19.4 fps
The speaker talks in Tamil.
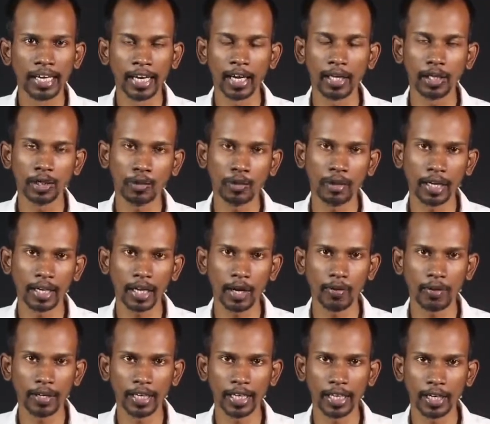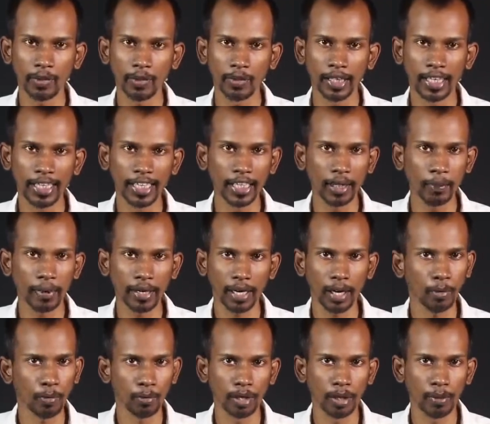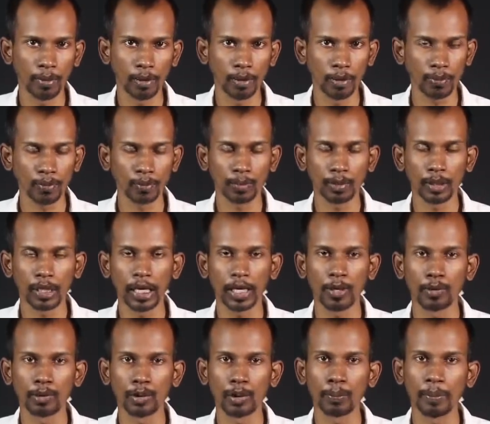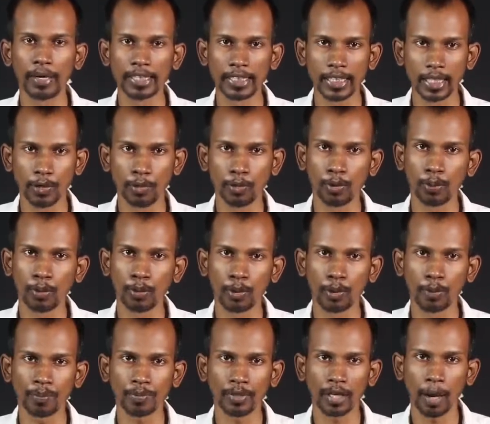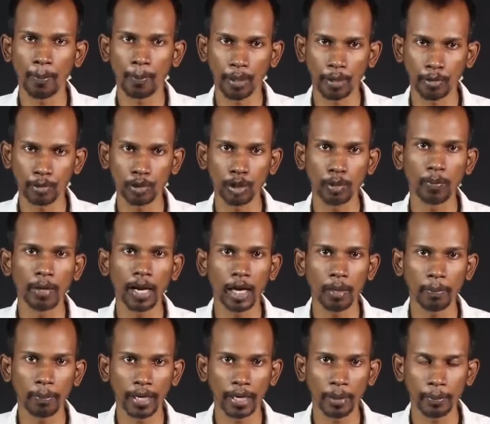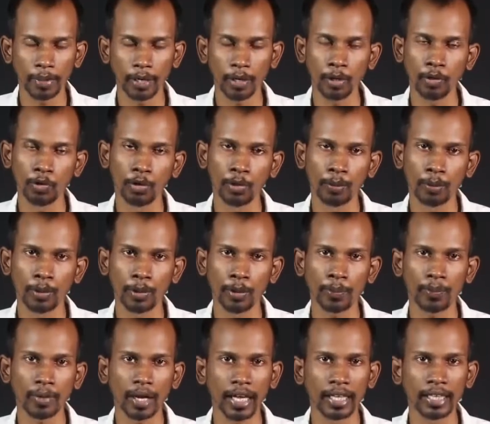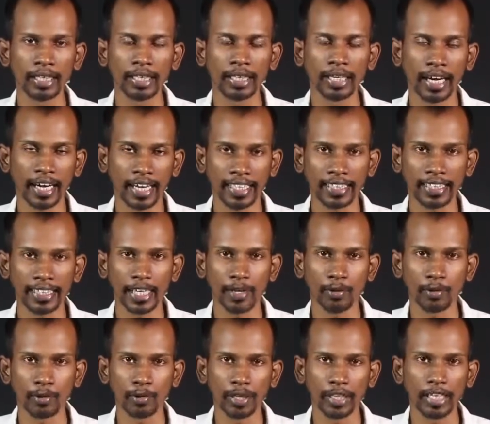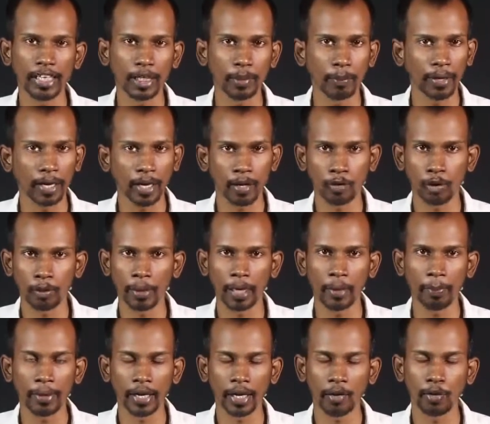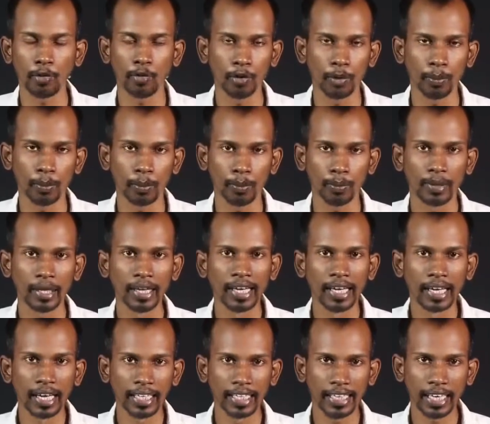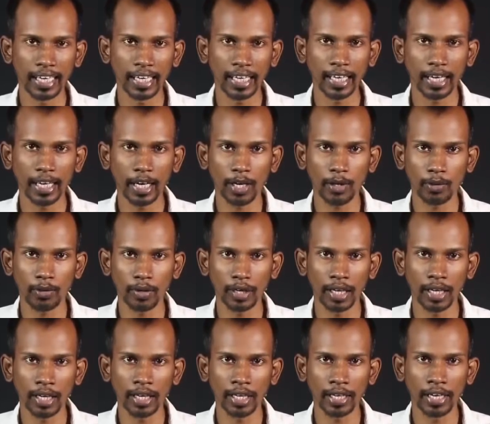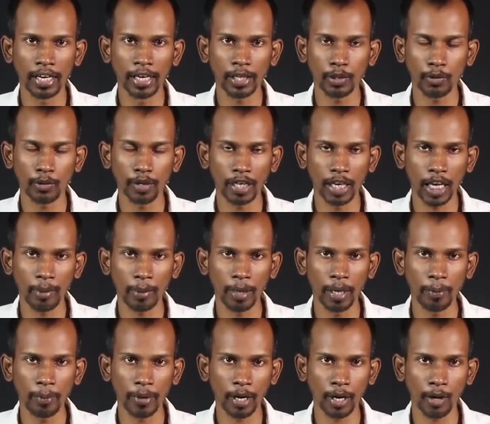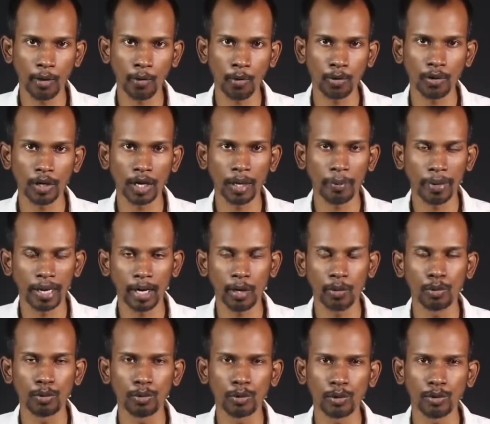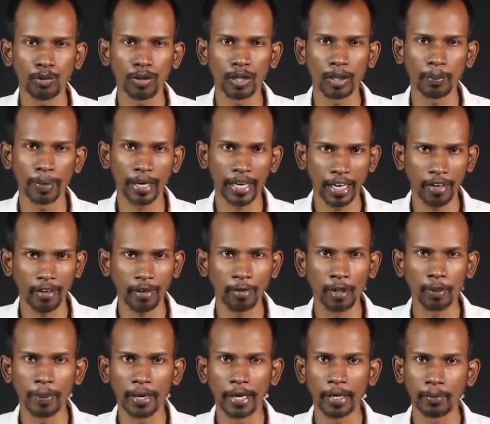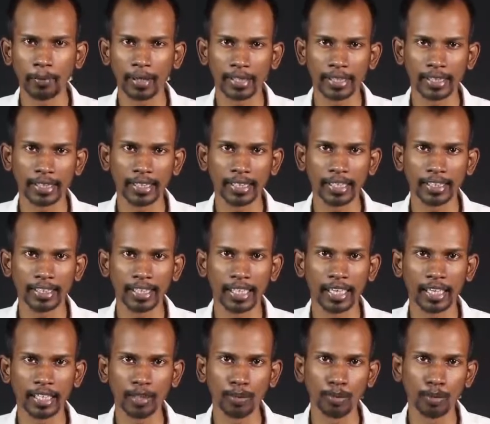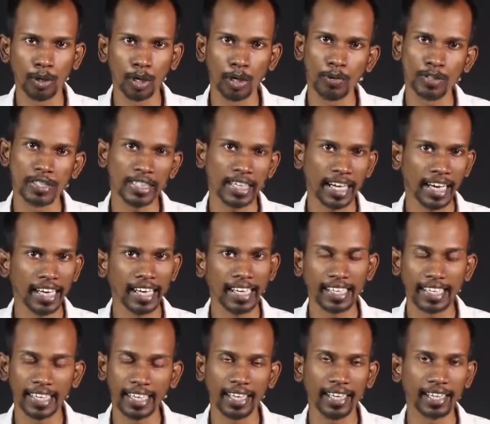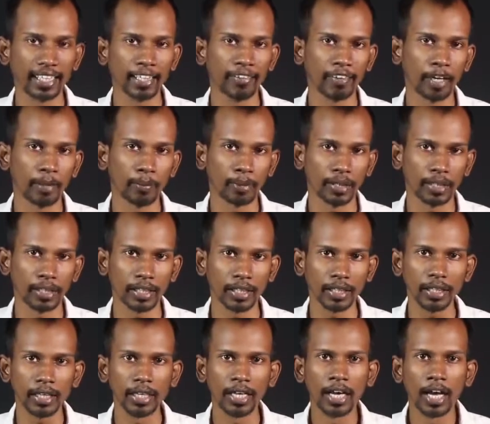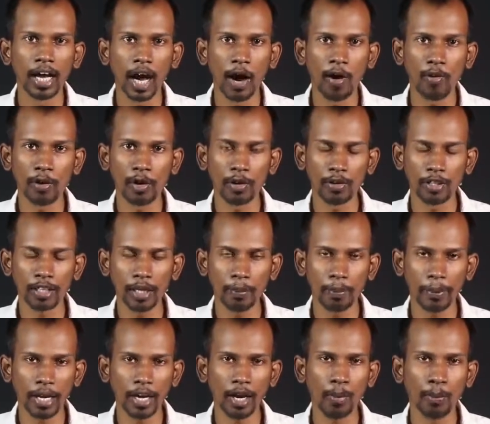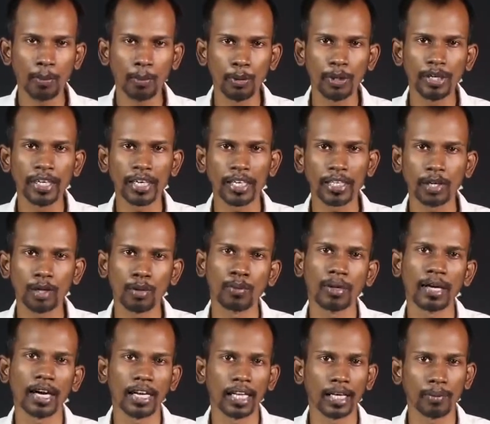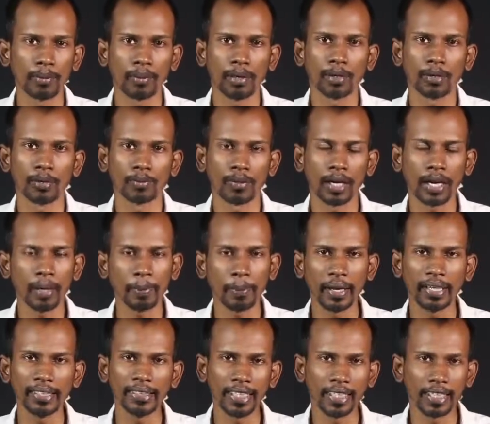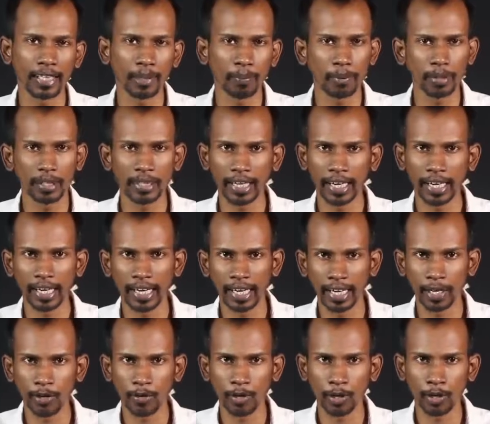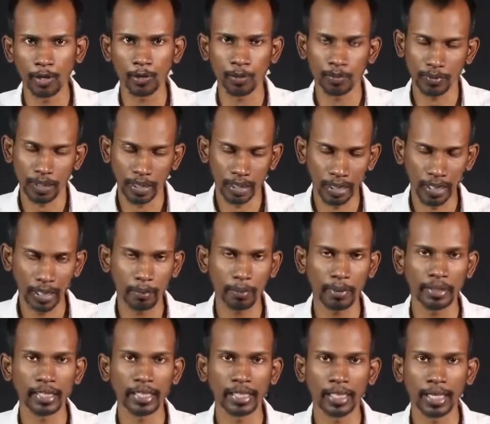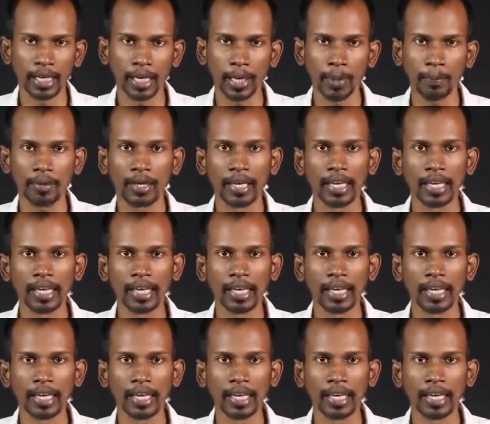எடுத்த உடனே அவங்க கிட்டக்கு வந்து இங்கு பேனாக கொடுக்க மாட்டோம் முதல்ல வந்து ஒரு பென்சிலை கொடுப்போம் அப்புறம் வந்து ஒரு பால் பாயின் பேனாவை கொடுப்போம் அதுக்கு கடைசியாக வந்து ஒரு இங்கு பேனாக ஒரு மை பேனாவை கொடுப்போம் அதுக்கு என்ன காரணம்னா எடுத்த உடனே மை பேனாவை கொடுத்தோன்னா மேலே ஊற்றிக்கும் அந்த பேனாவை எப்படி பயன்படுத்துறதுன்னு அதுக்கு தெரியாது முள்ளை வச்சு கையில் கீரிக்கிறதுக்கு வாய்ப்பு இருக்குது அவங்களுக்கு வந்து அந்த பேனாவை பிடிக்கிறதே ரொம்ப கடினமாக இருக்கும் ஆனால் பென்சிலுங்கிறப்போ இதெல்லாம் இலகுவாக இருக்கும் அதே மாதிரி தான்